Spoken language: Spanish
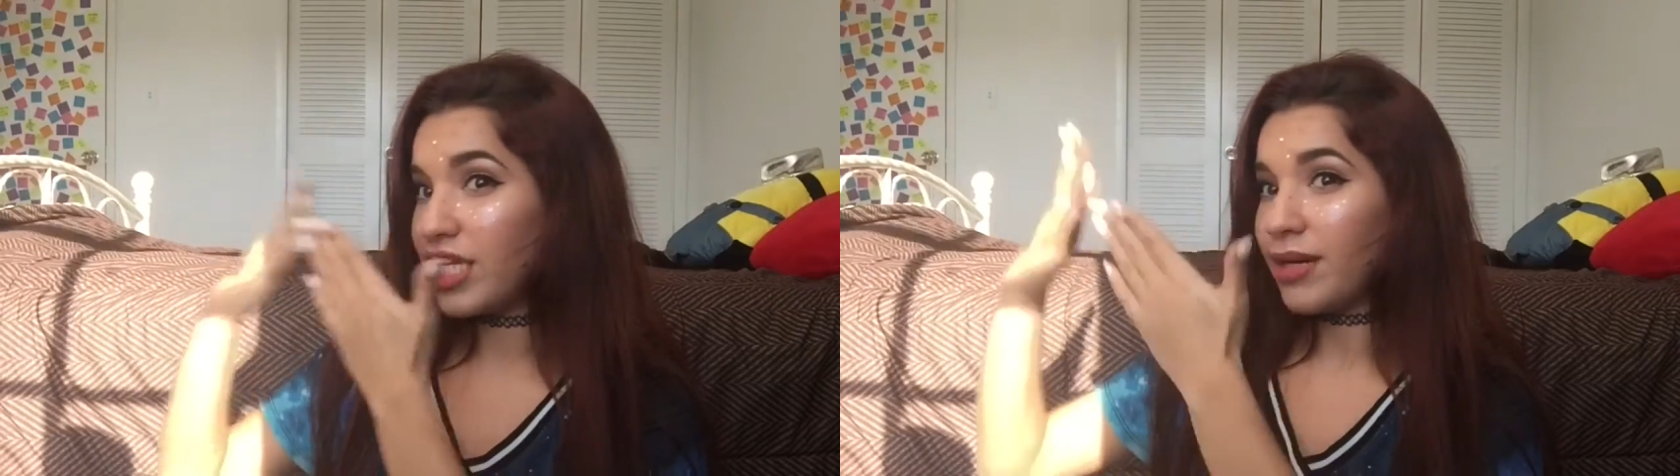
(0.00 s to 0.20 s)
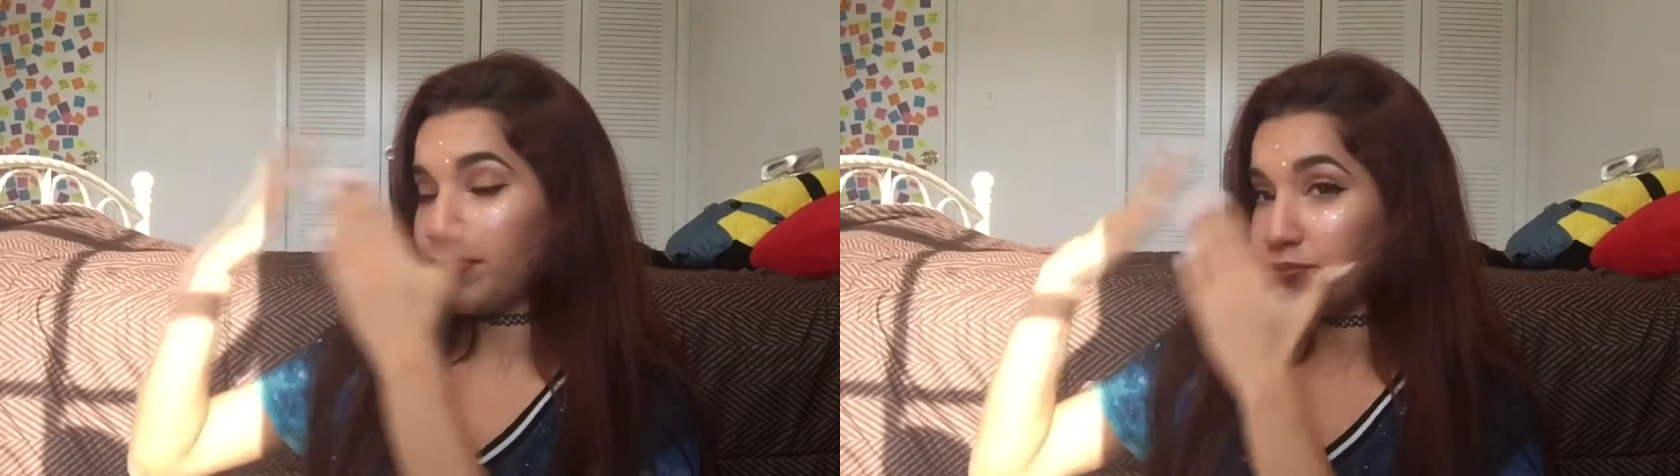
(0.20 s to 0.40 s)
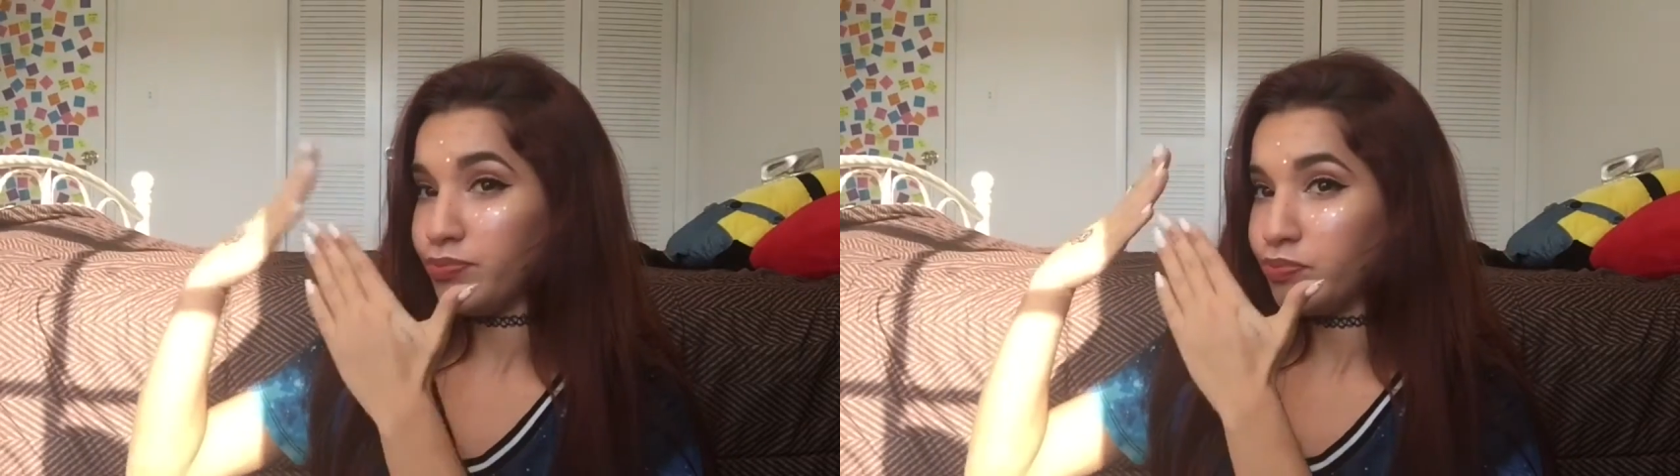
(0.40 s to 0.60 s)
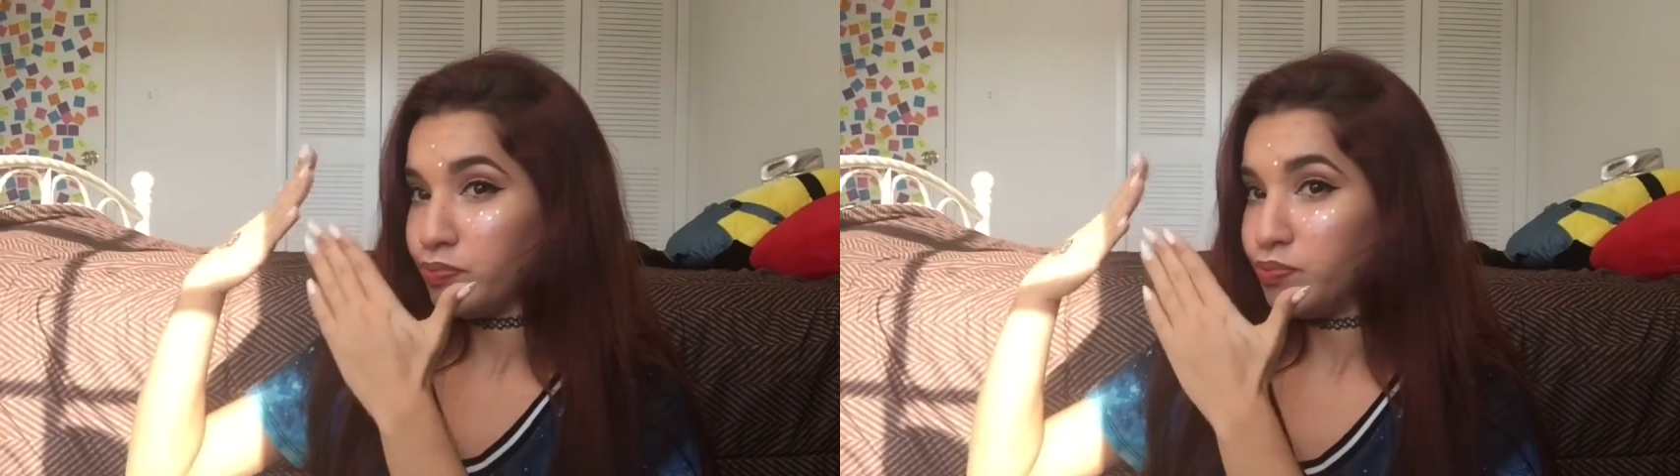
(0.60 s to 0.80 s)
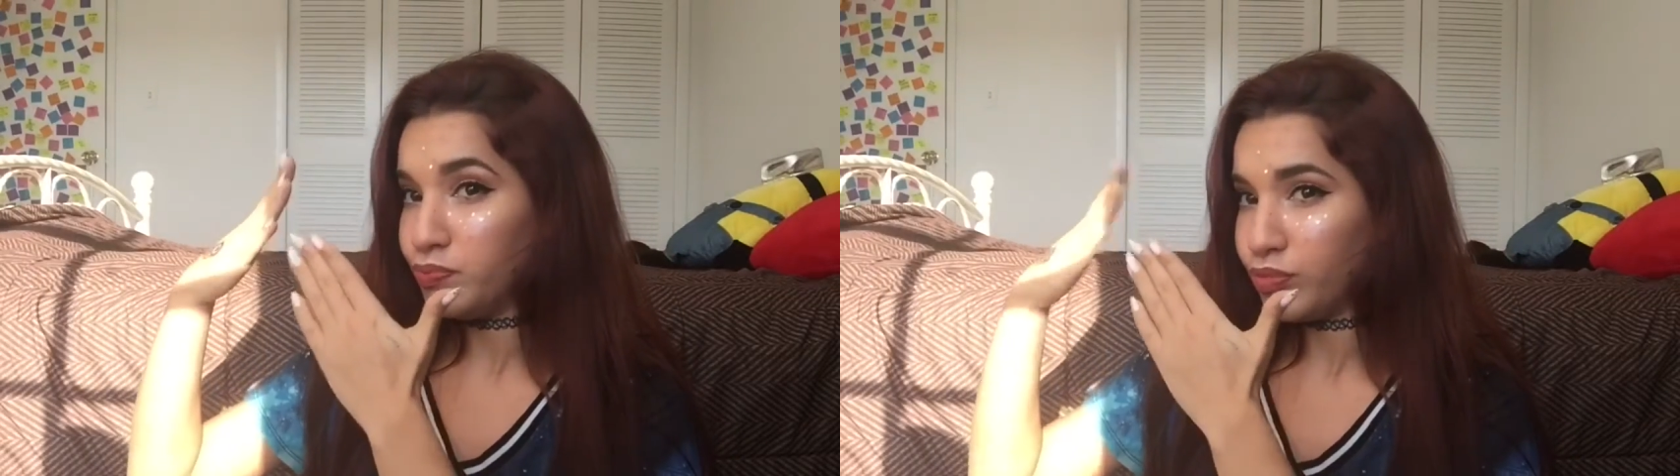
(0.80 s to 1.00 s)
en la
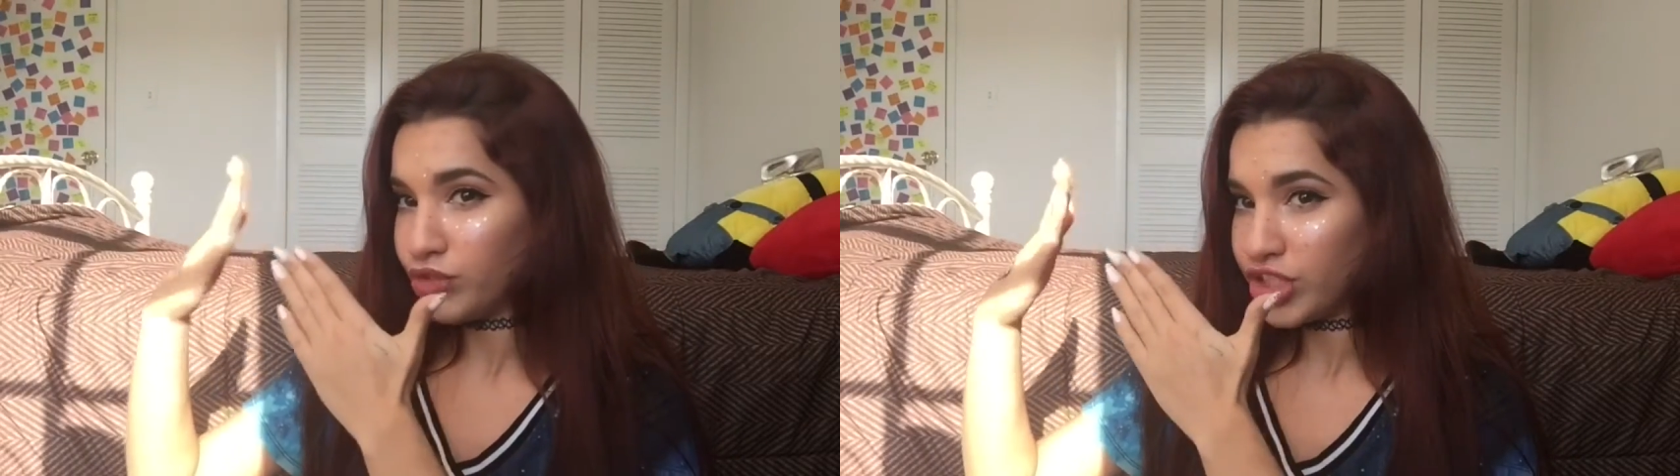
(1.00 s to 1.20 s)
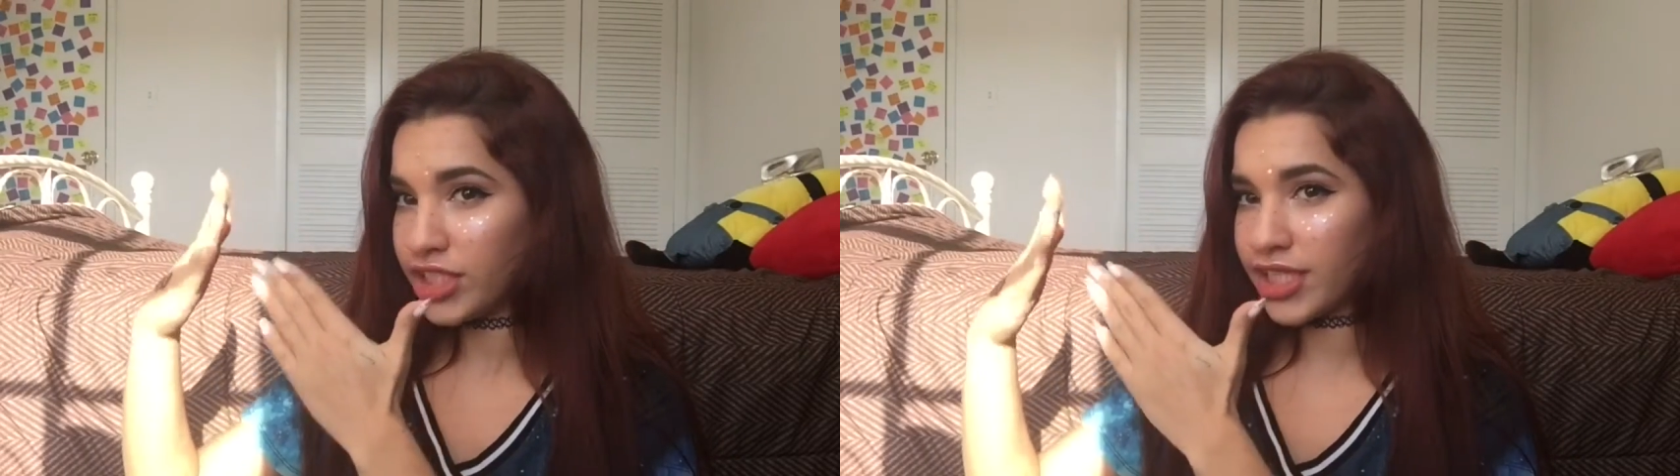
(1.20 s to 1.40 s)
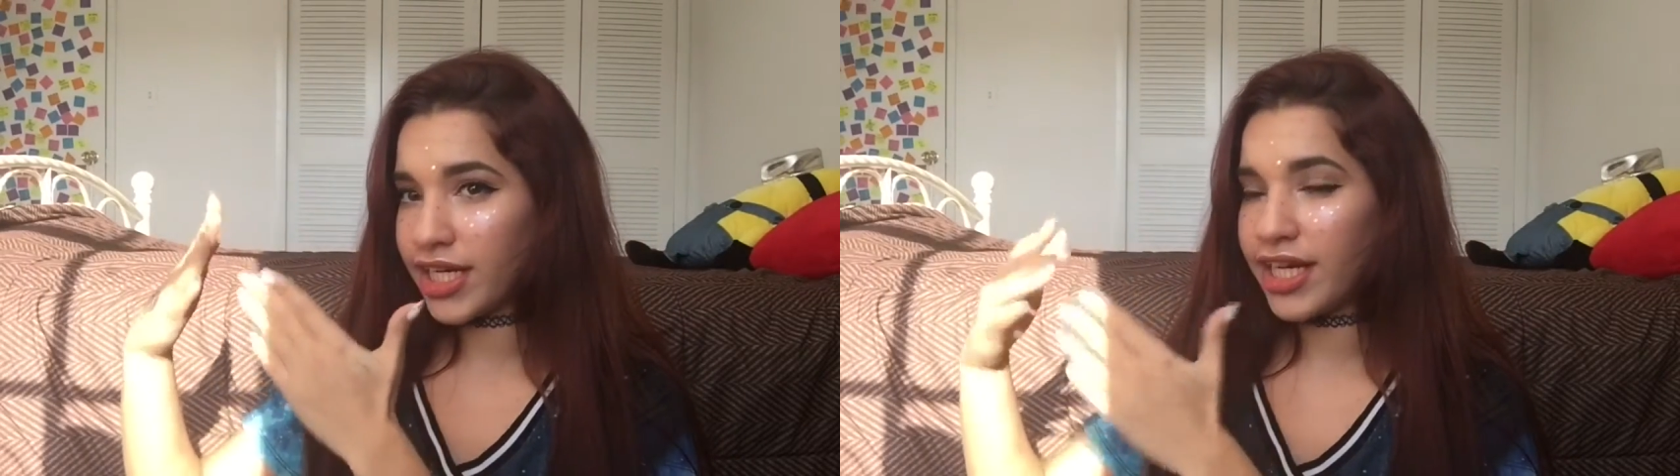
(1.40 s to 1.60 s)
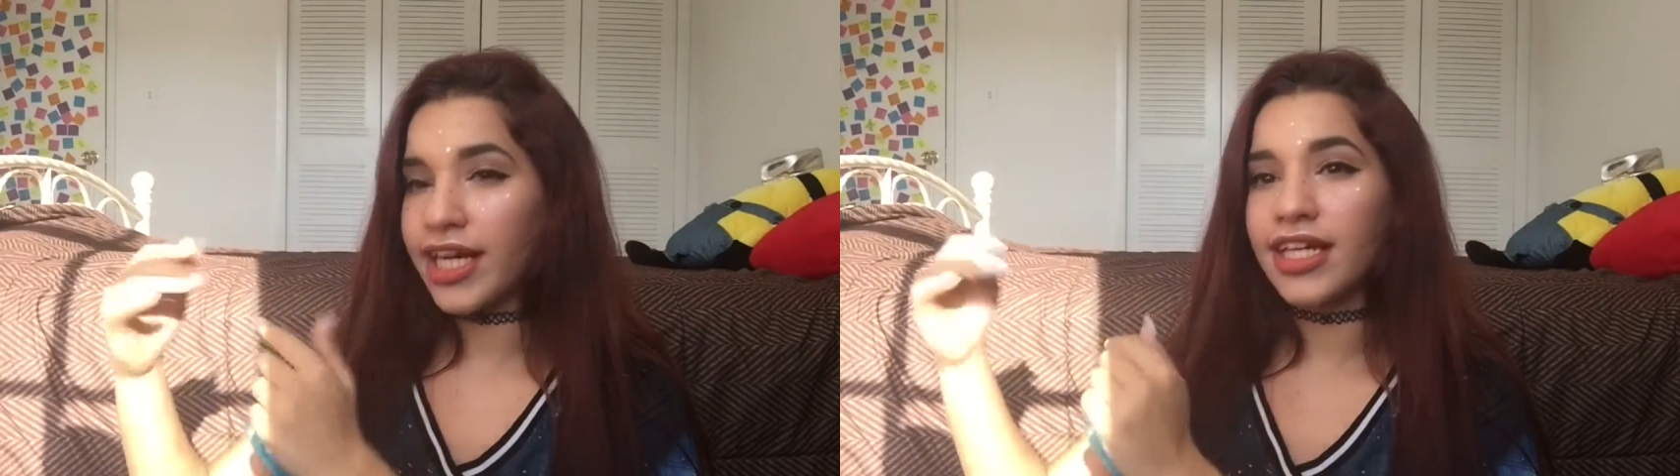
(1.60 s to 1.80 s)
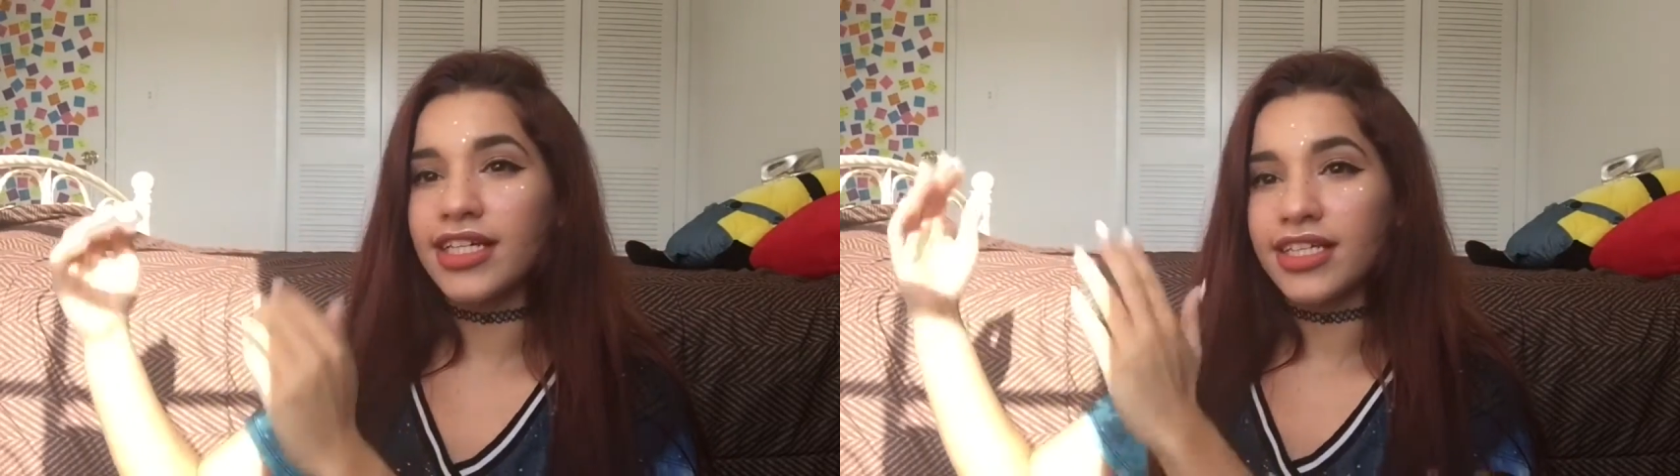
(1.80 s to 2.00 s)
puñetera
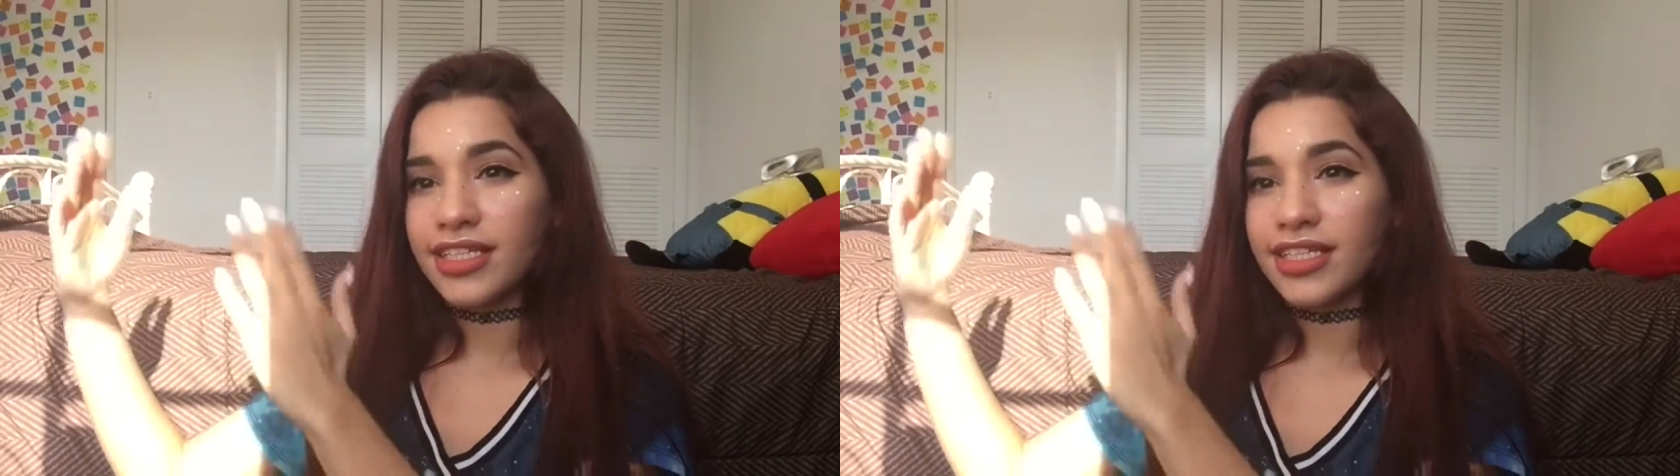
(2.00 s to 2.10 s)
cara.